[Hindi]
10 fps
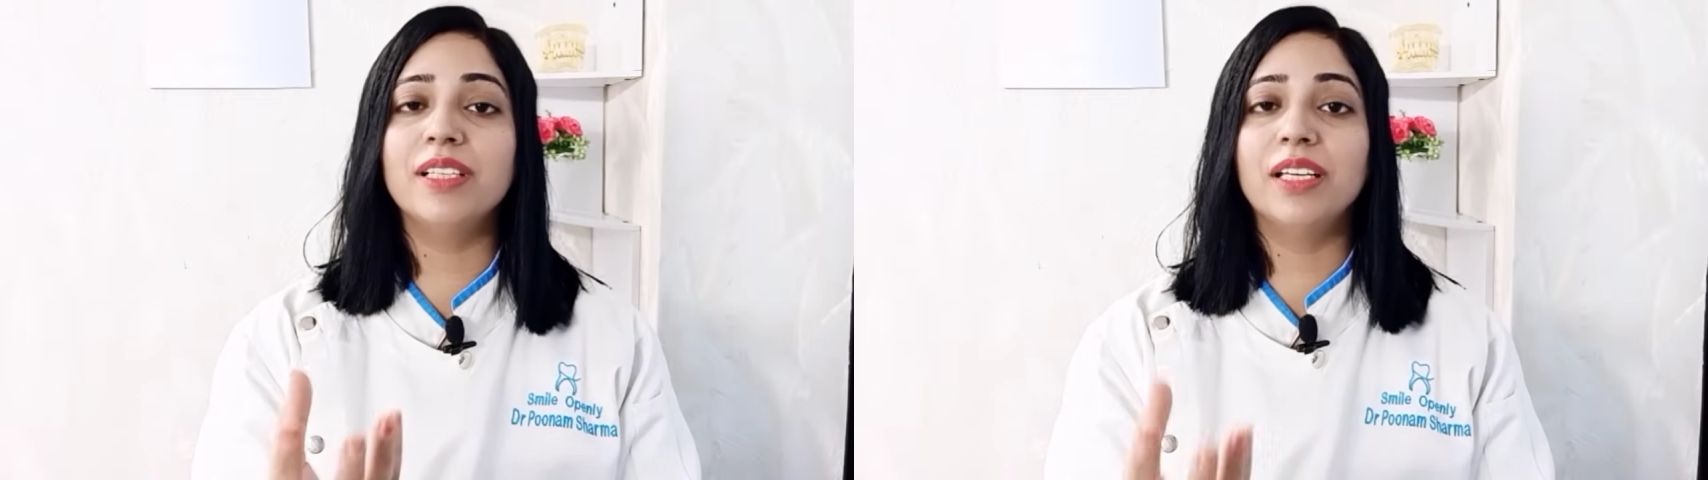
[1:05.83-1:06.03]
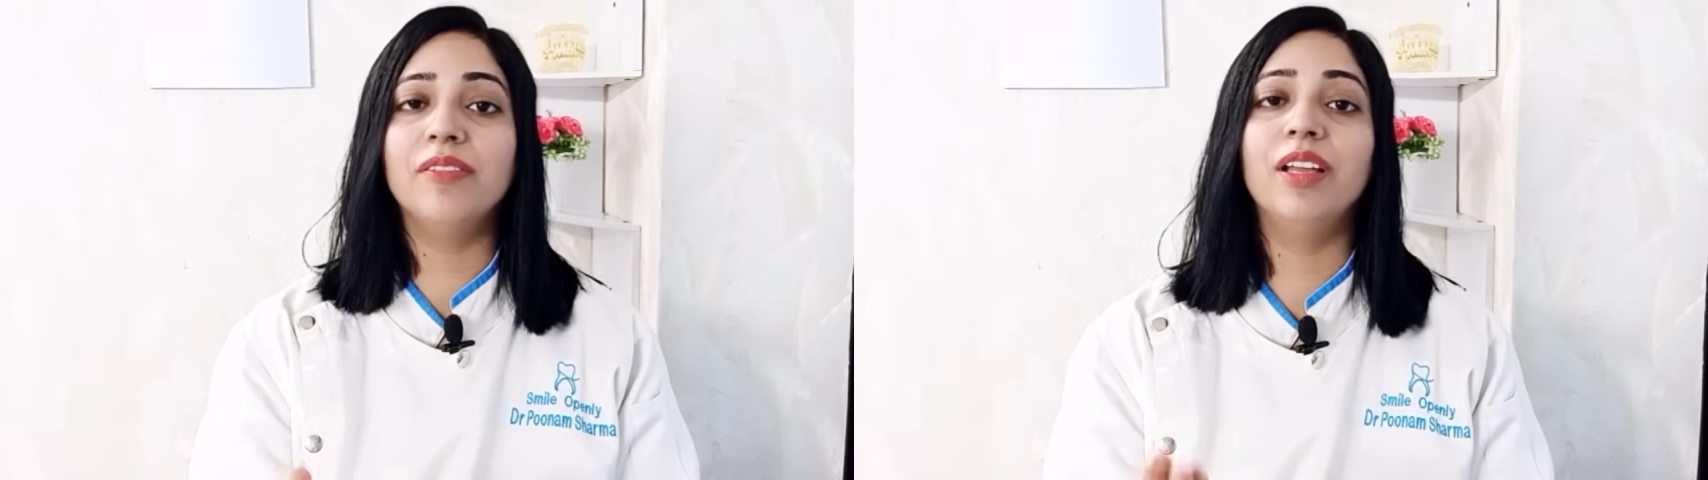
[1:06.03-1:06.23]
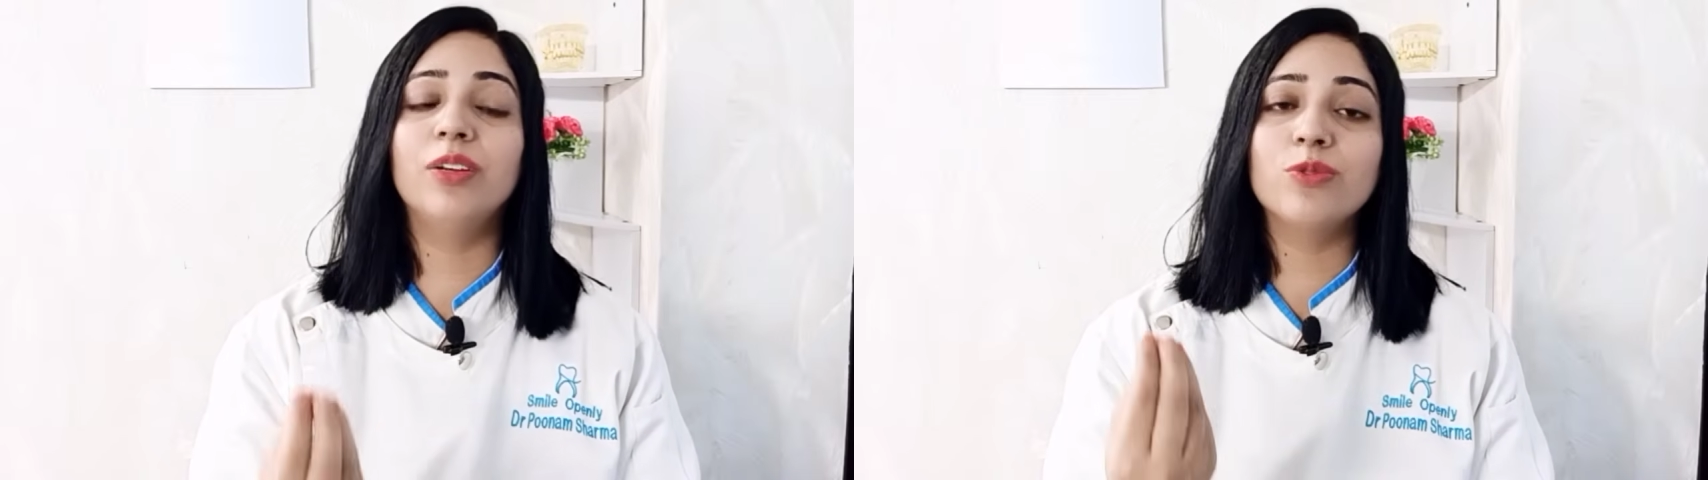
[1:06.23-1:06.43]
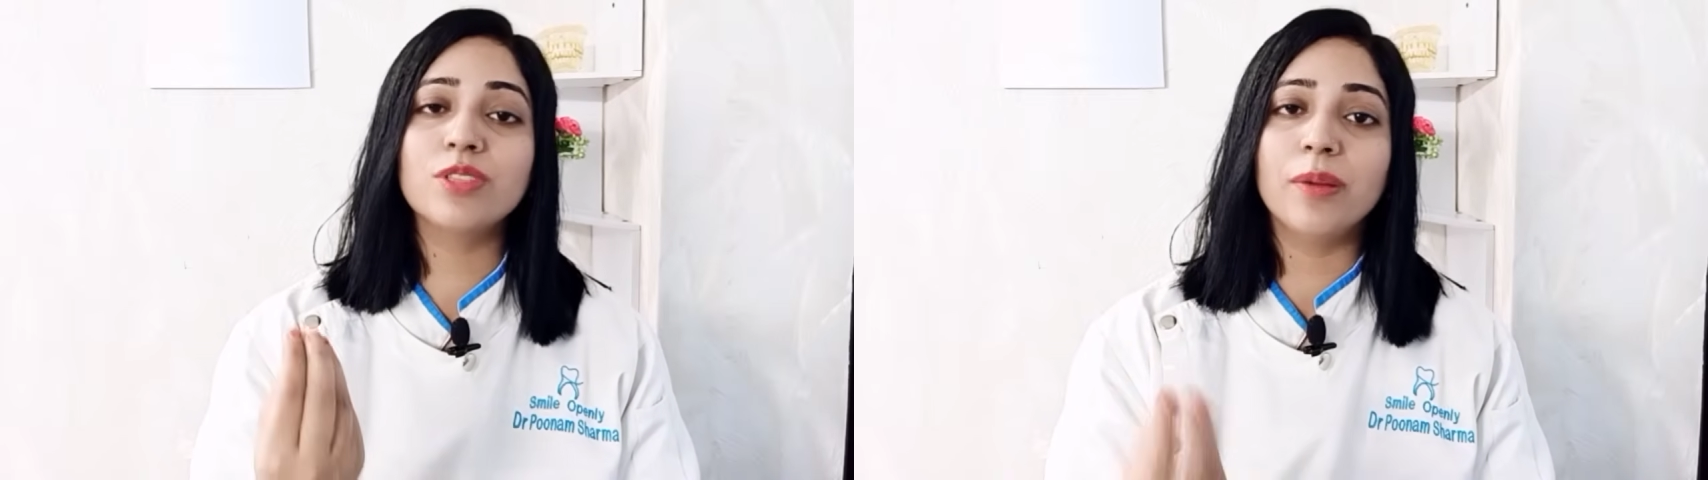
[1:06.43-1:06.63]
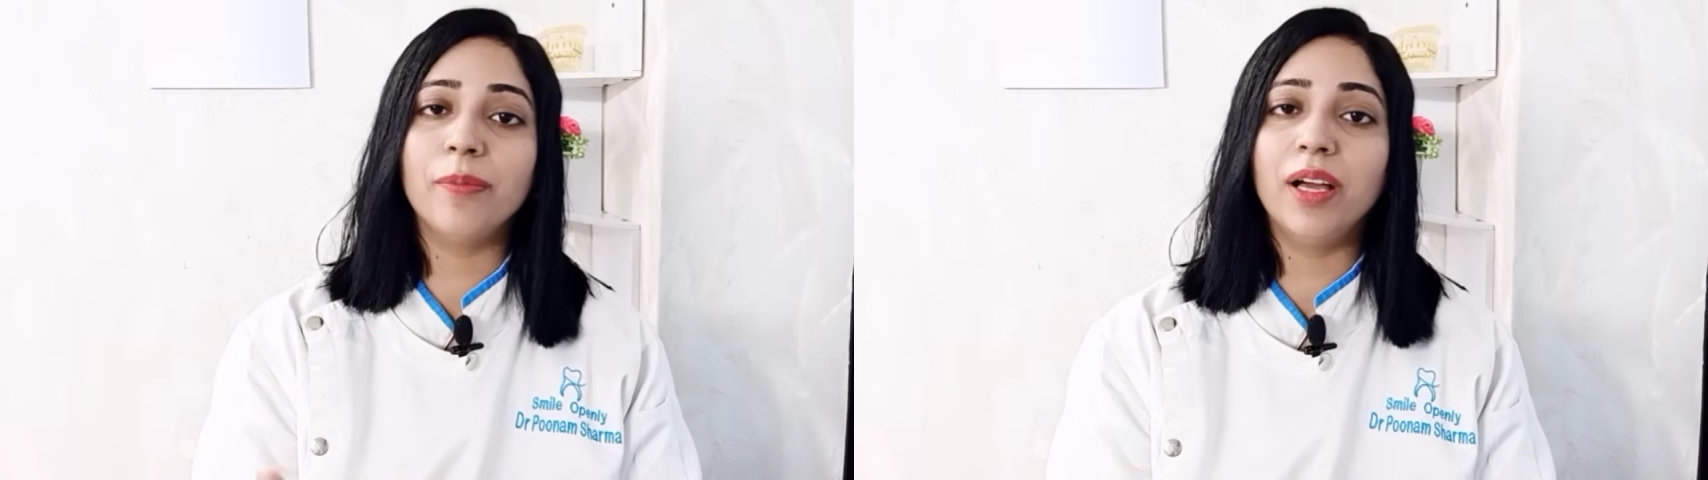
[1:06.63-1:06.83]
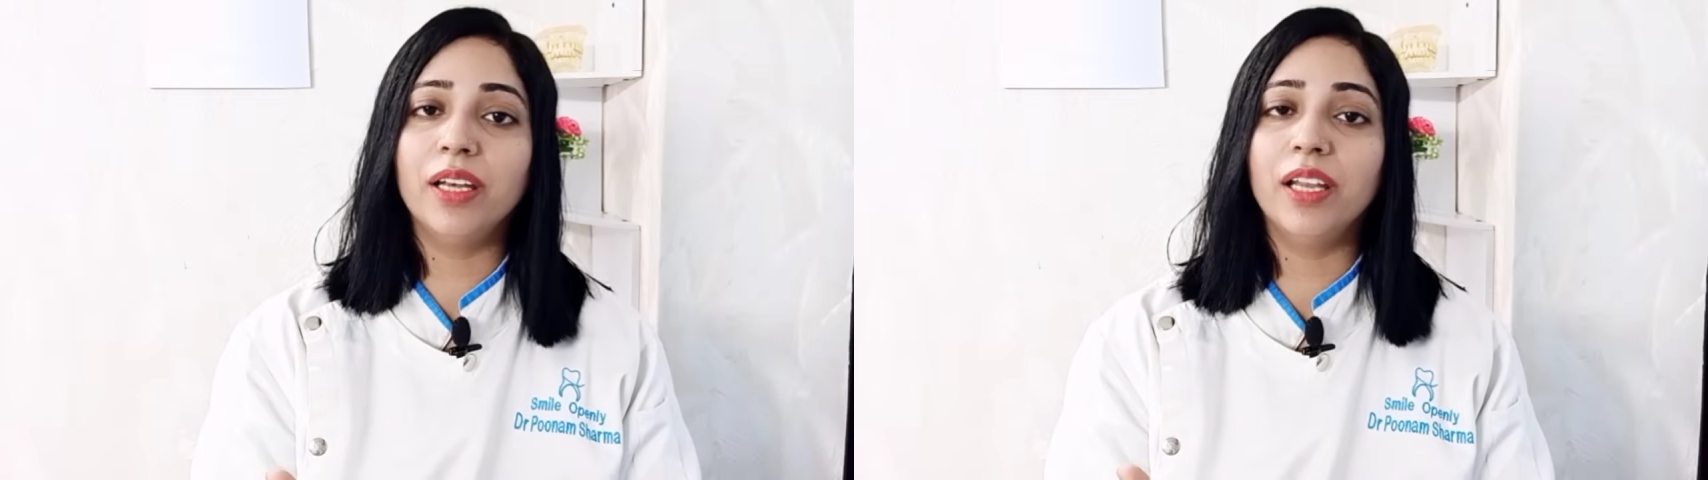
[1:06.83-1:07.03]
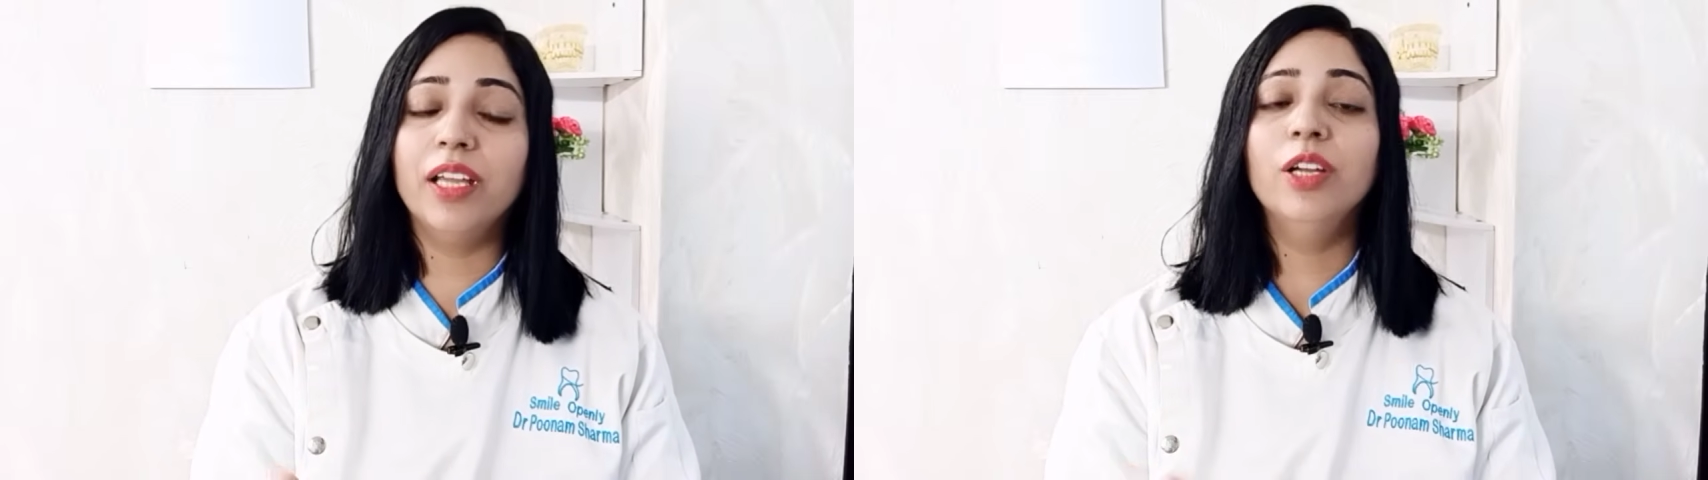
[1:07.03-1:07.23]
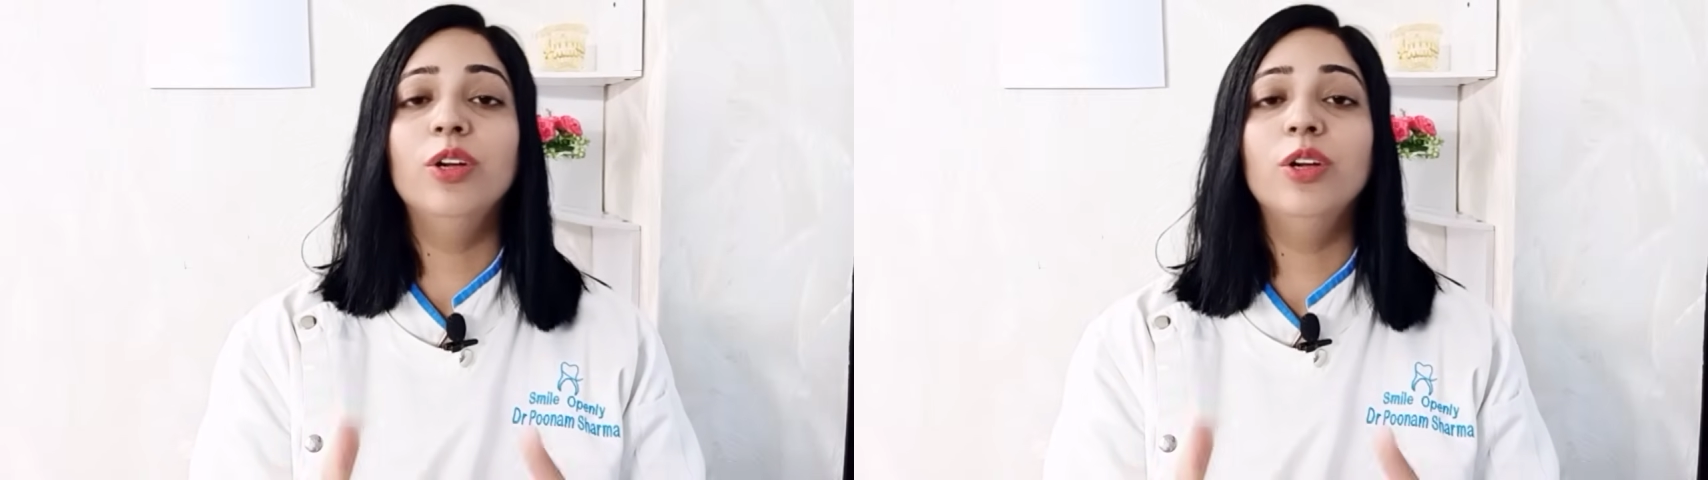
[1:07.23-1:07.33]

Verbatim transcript: जाने वाला कुछ सामान है